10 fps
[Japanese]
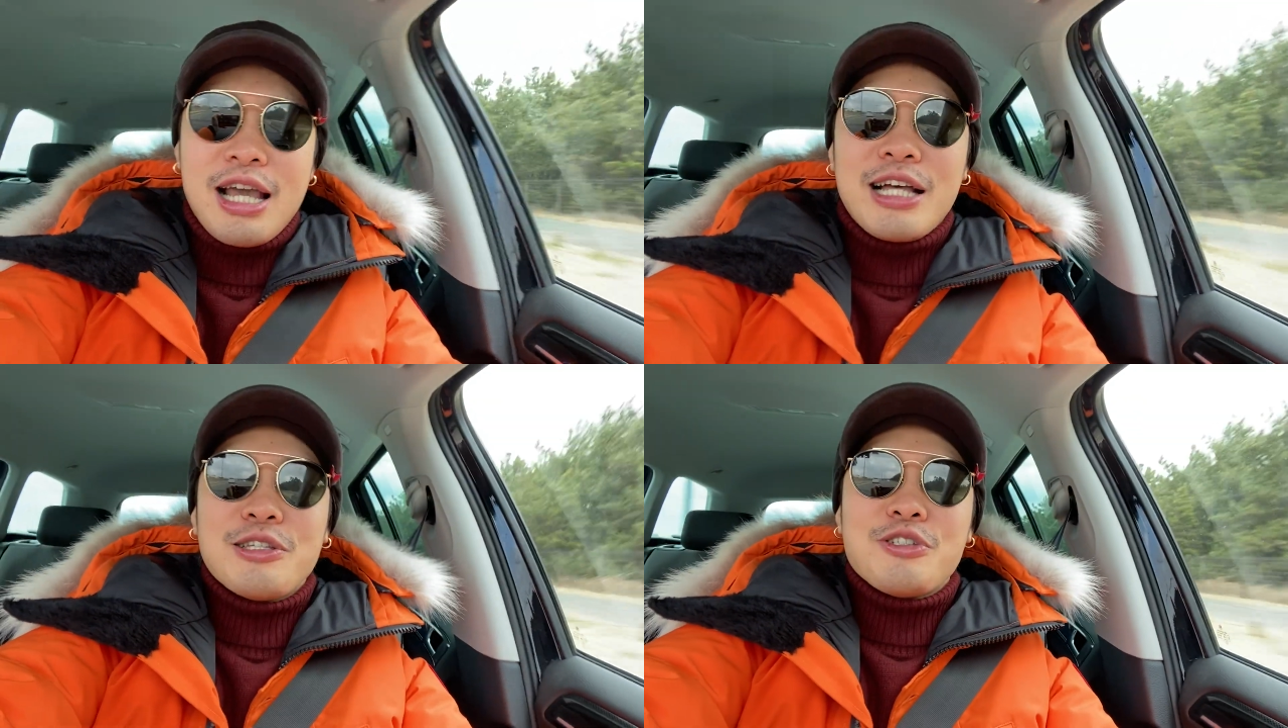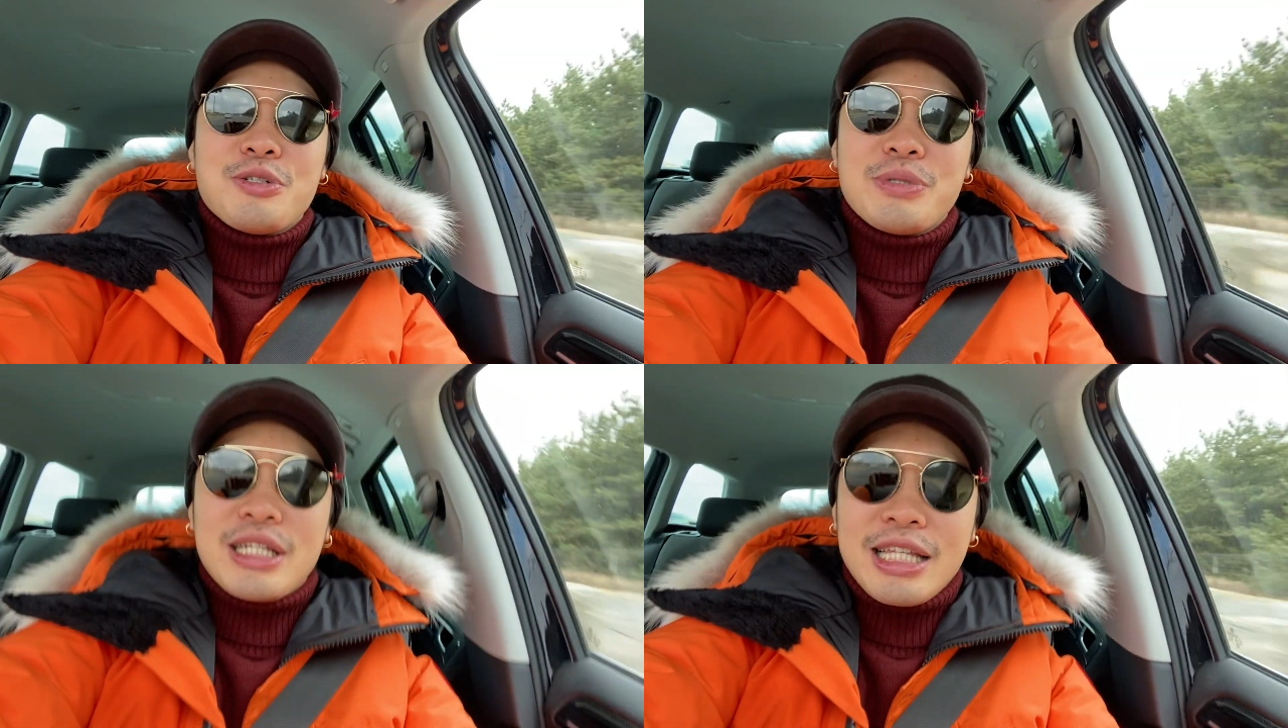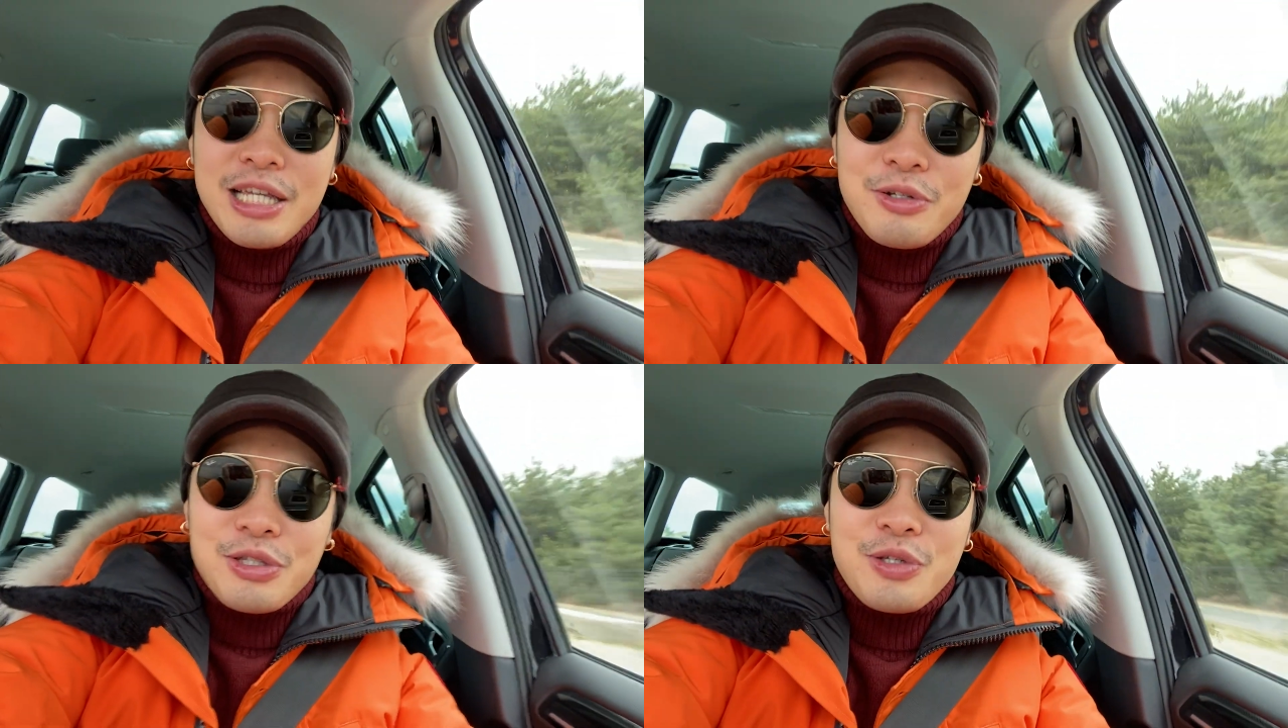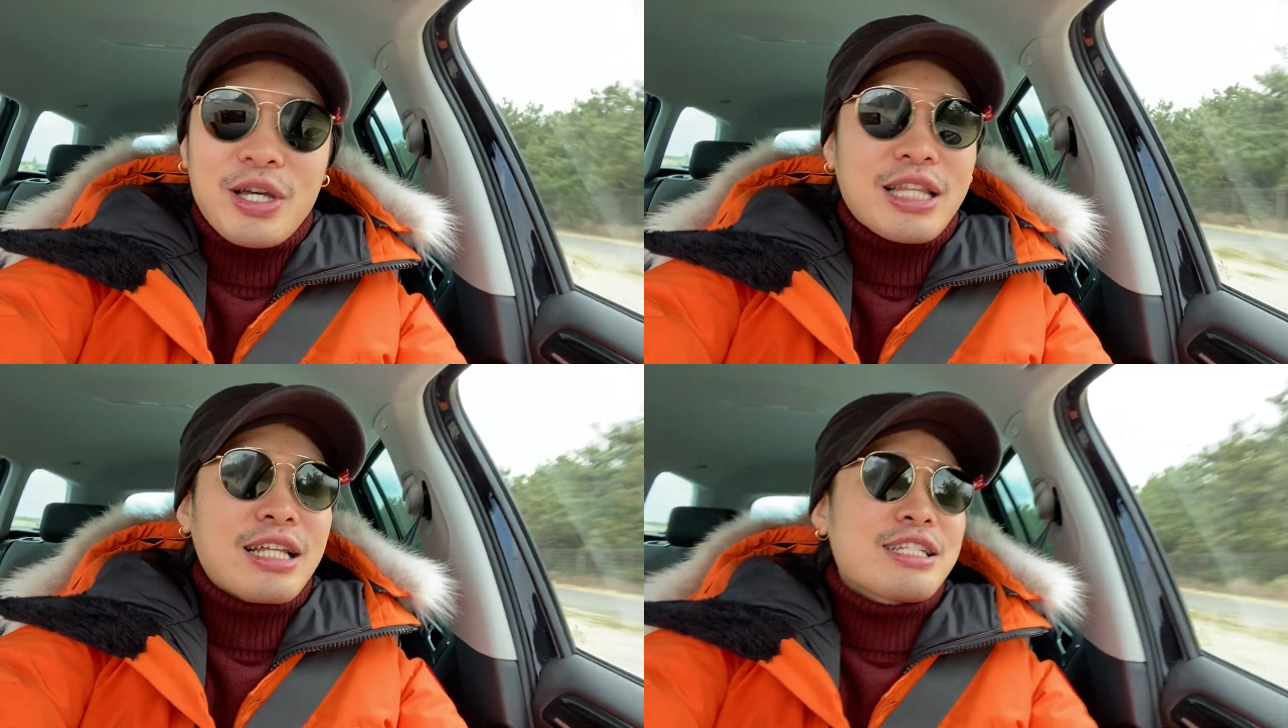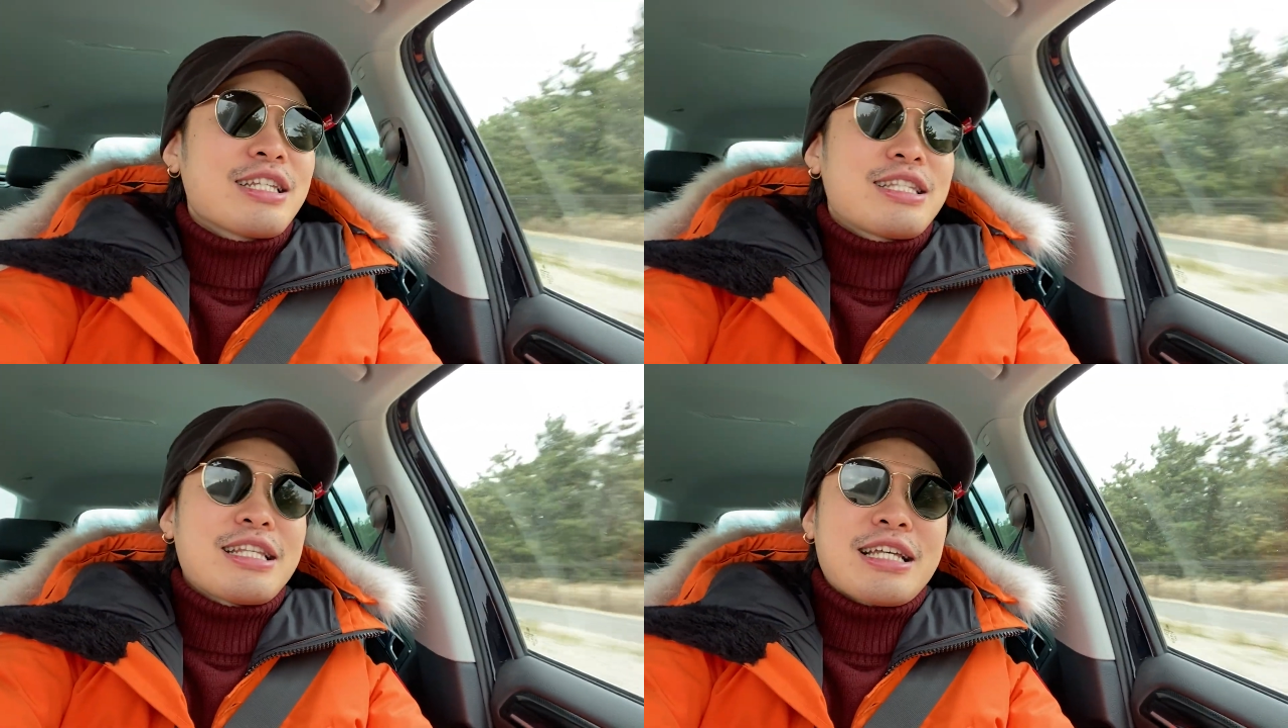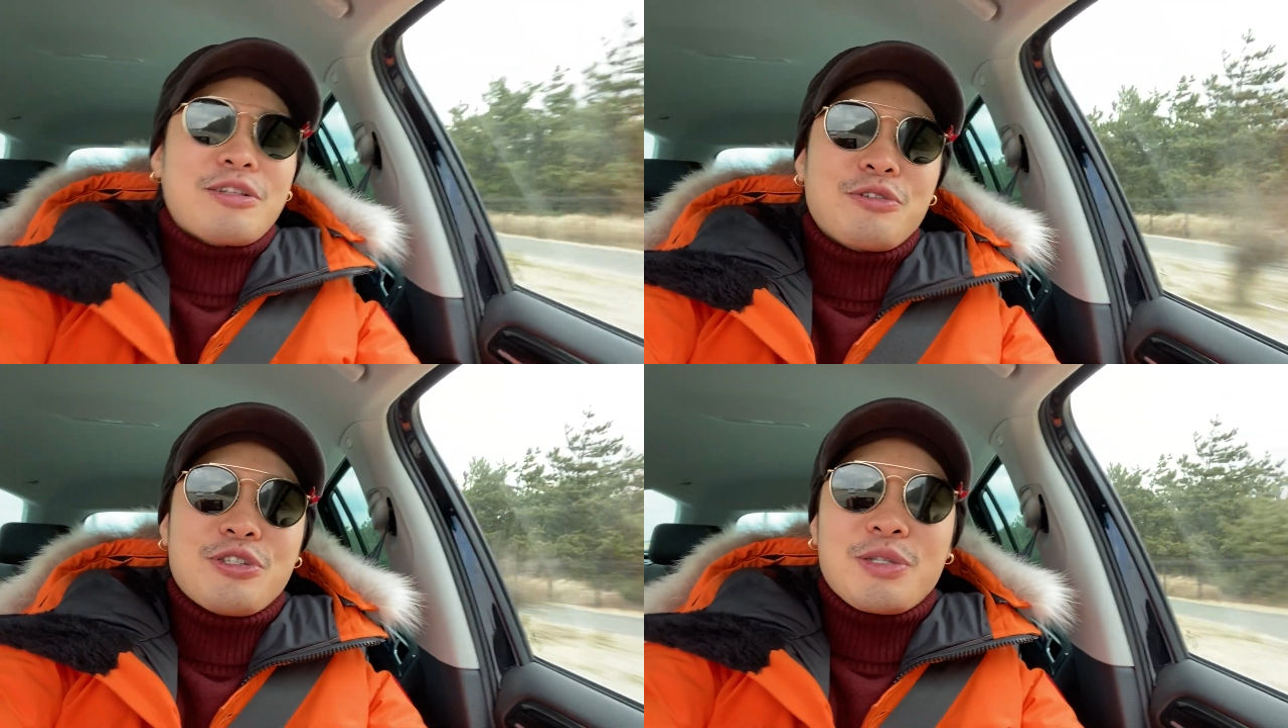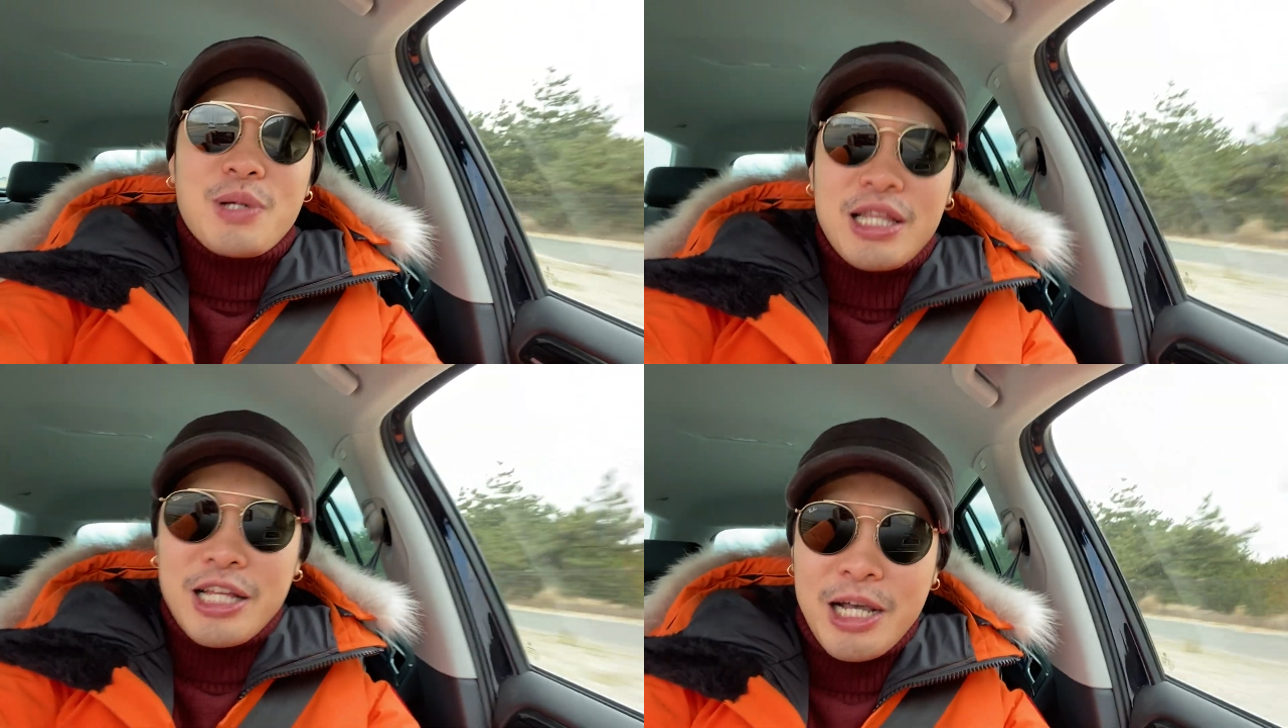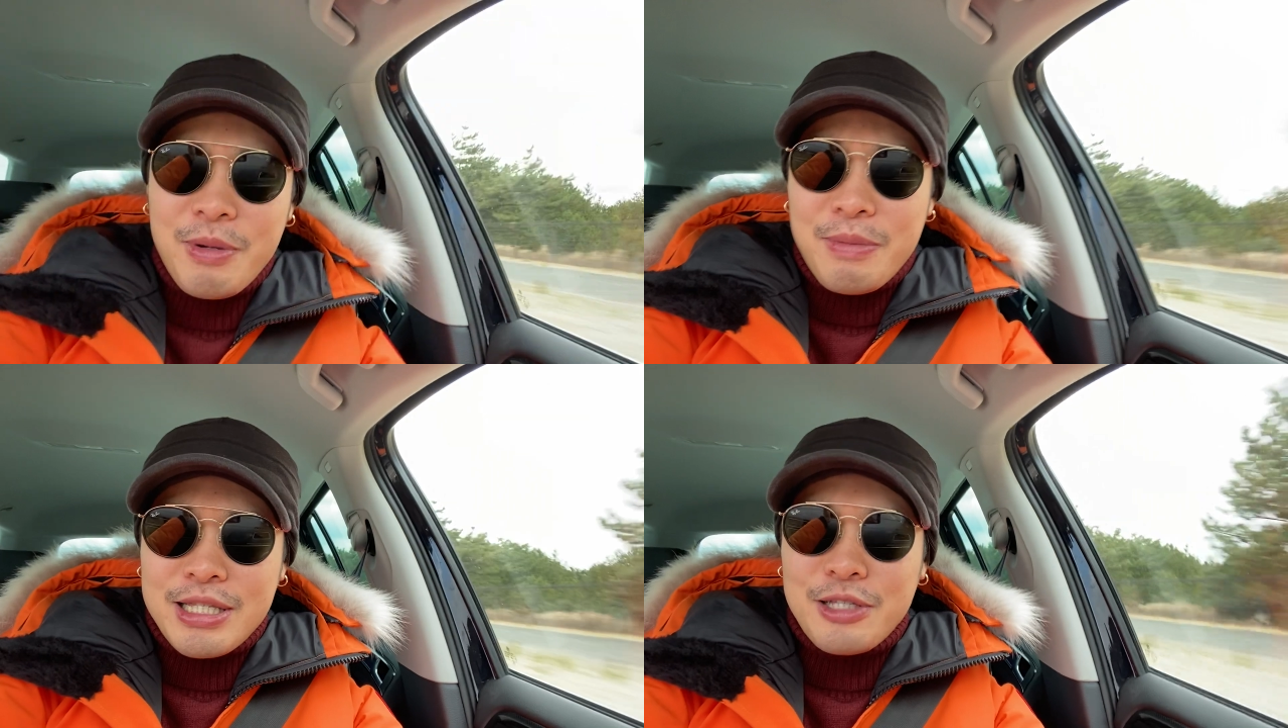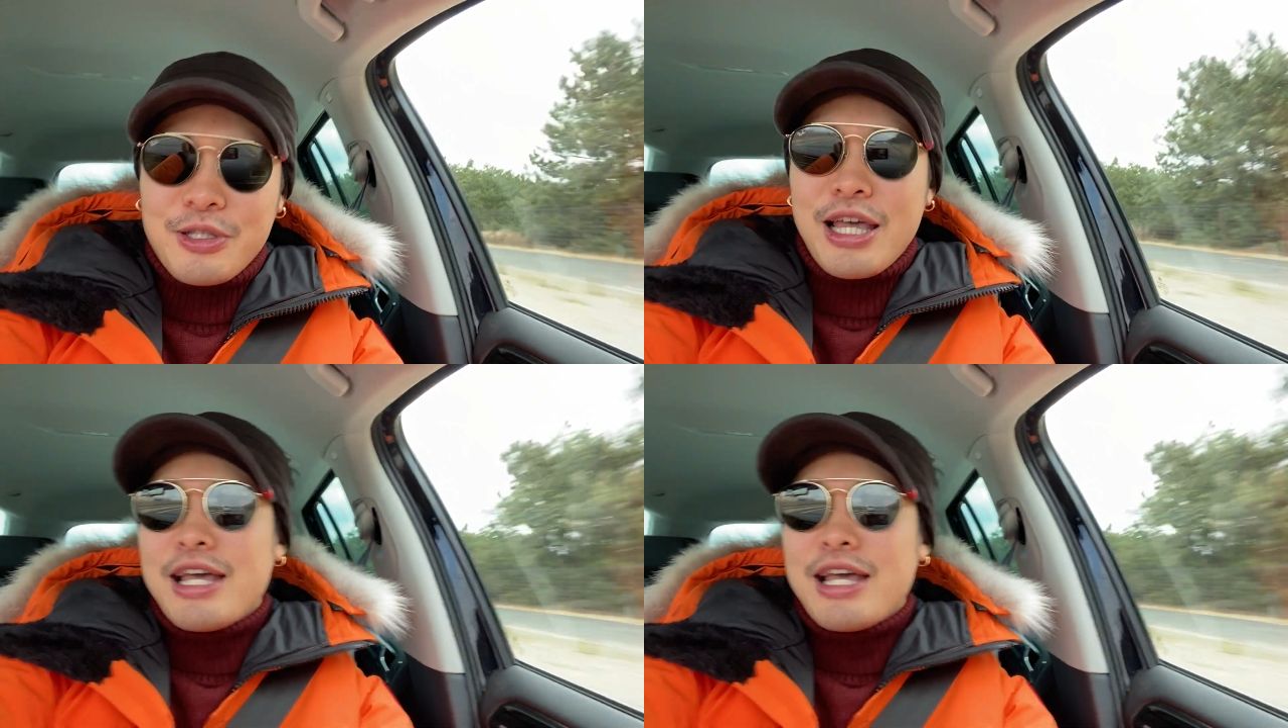あの、YouTube 出たいよっていう方はですね、全然あの、映ってもらって構いませんので、